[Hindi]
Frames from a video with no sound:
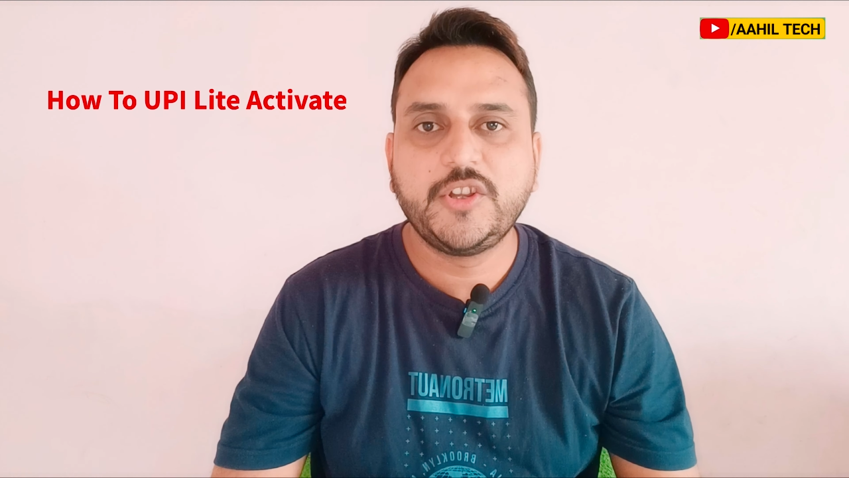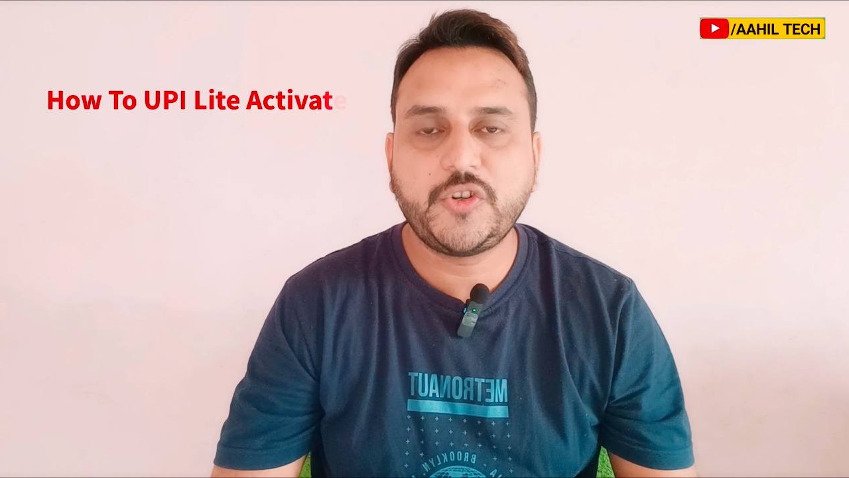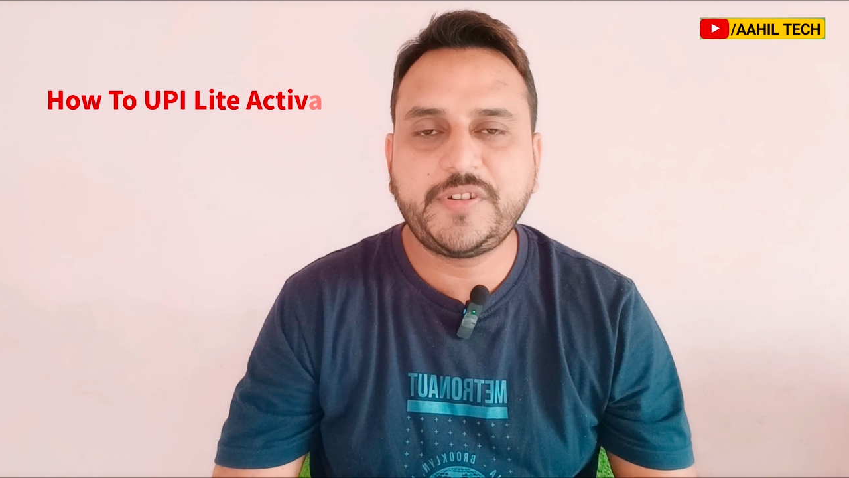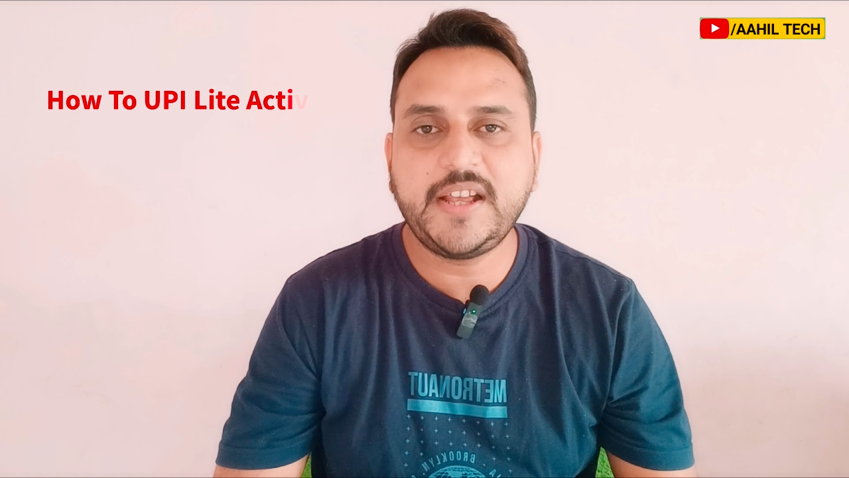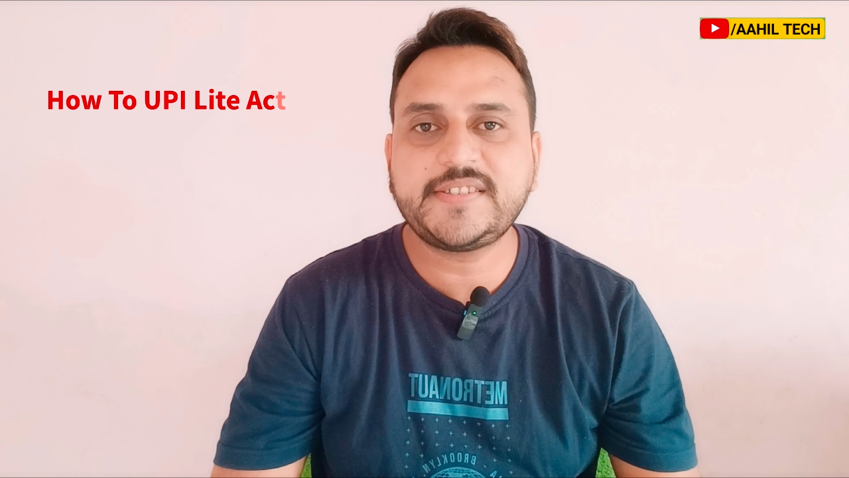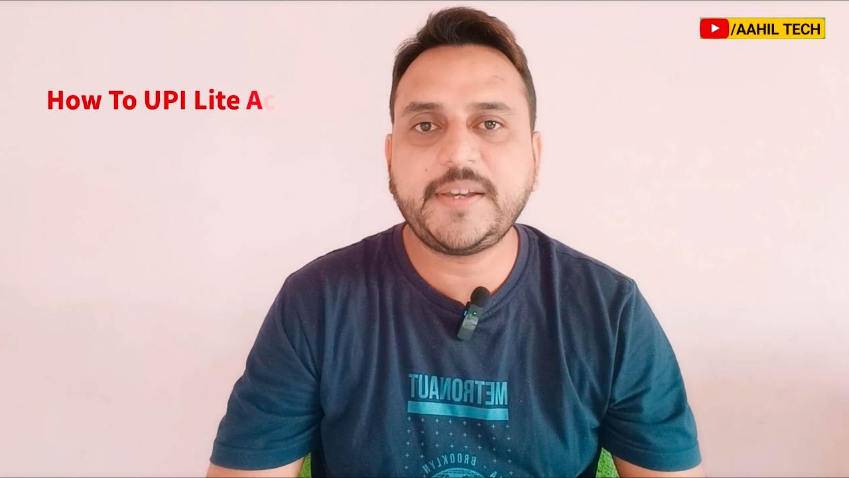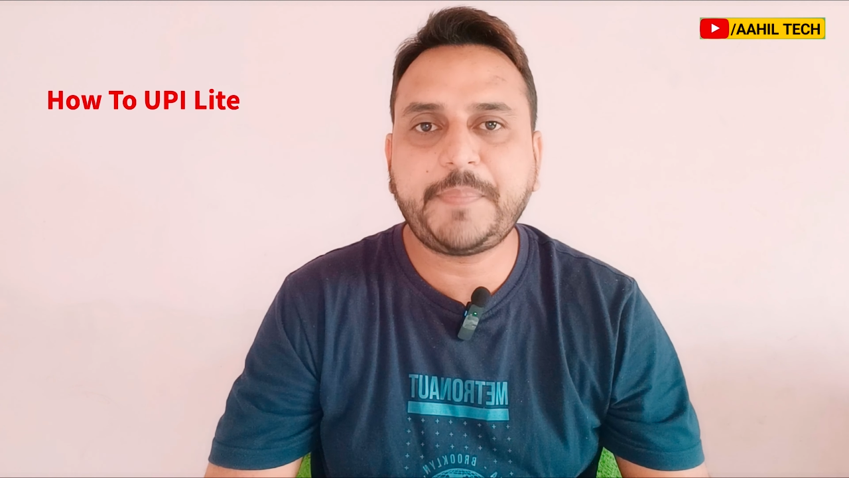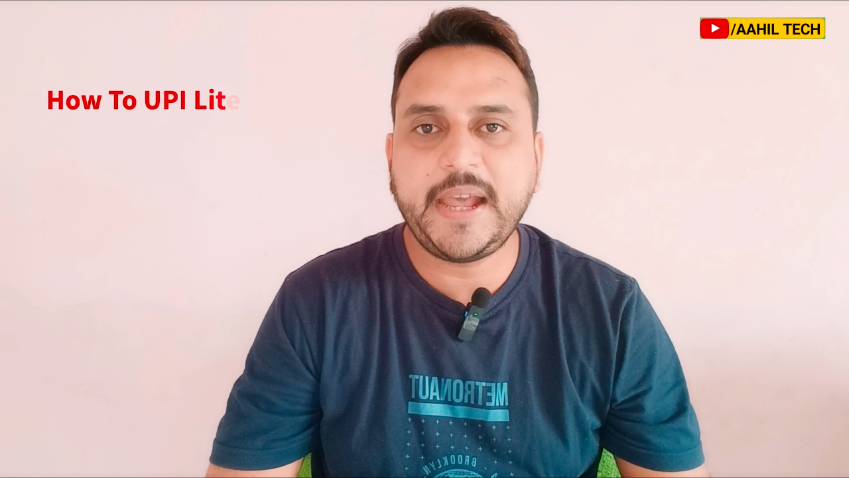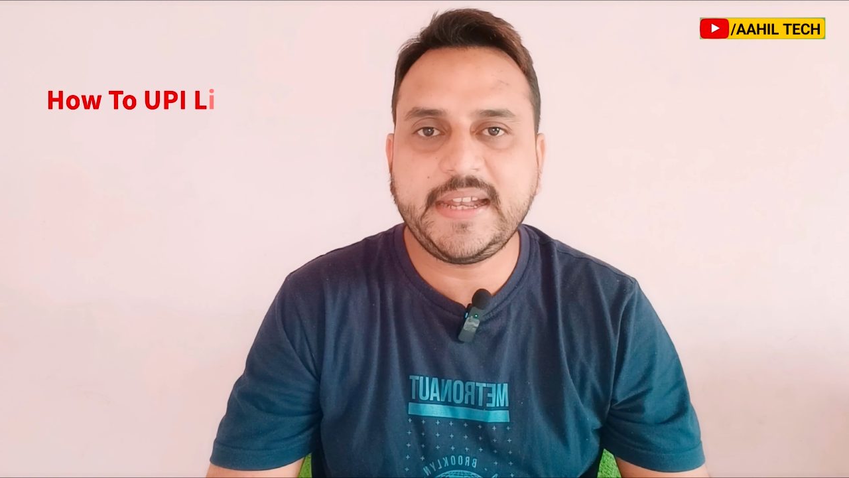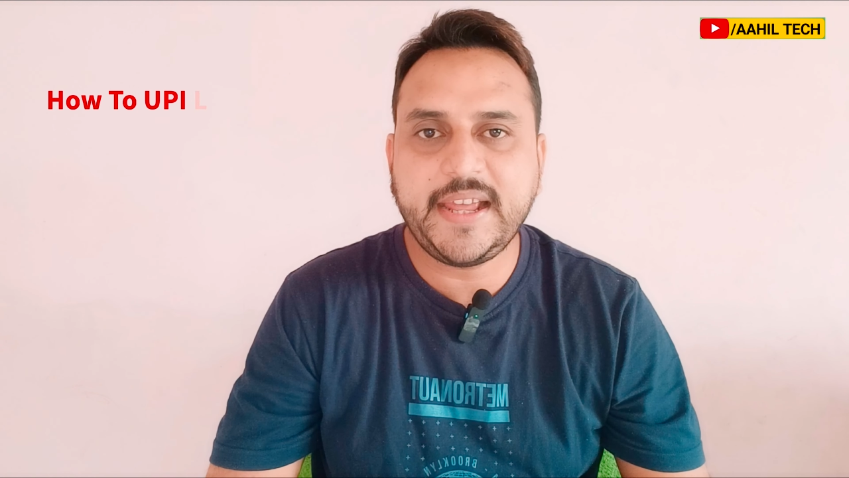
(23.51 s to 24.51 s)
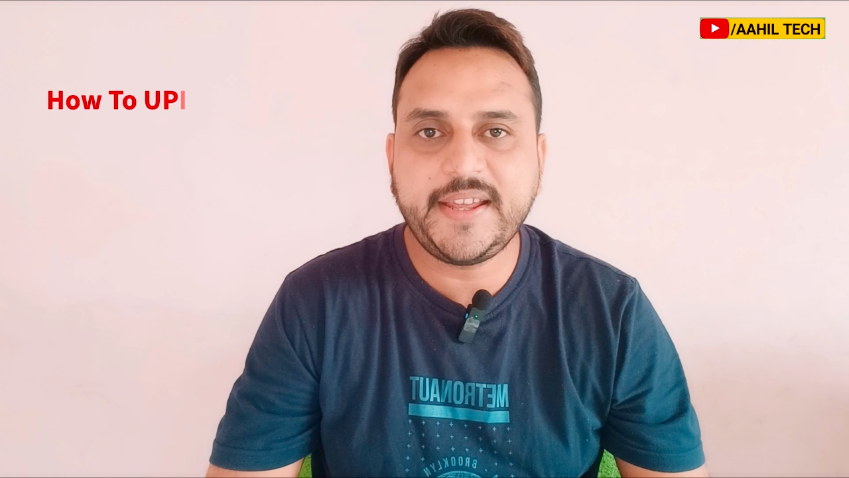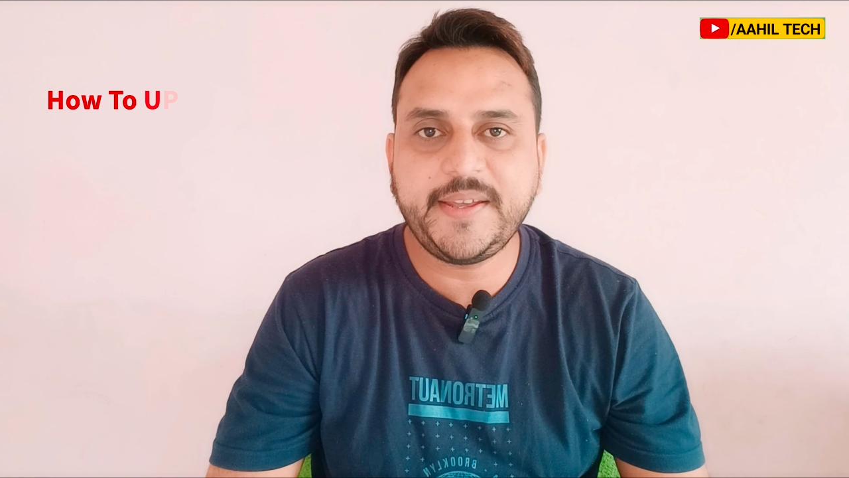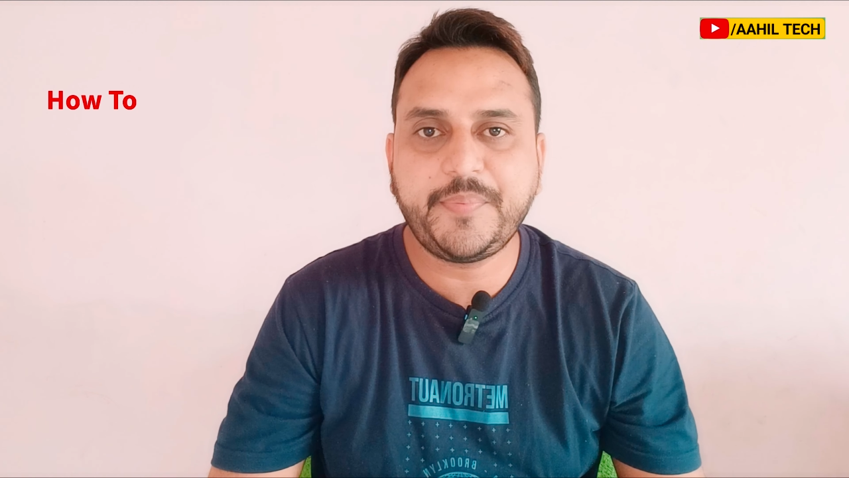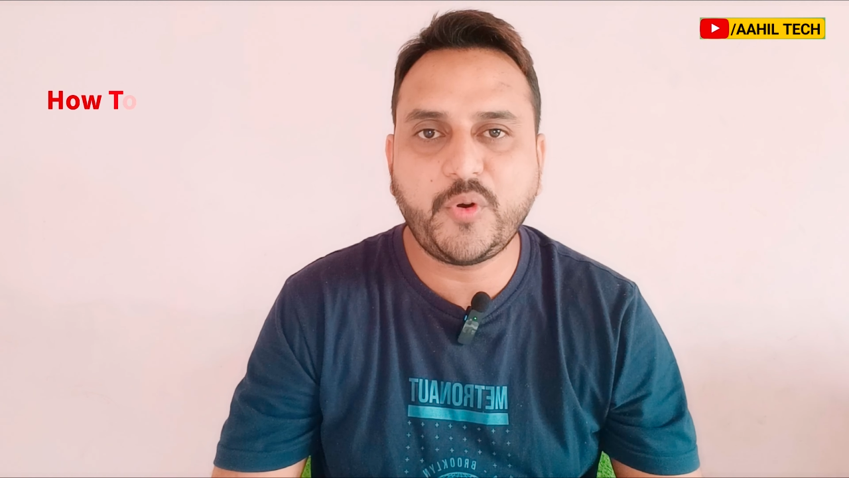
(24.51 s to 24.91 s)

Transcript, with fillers: तो फ्रेंड्स पहले ही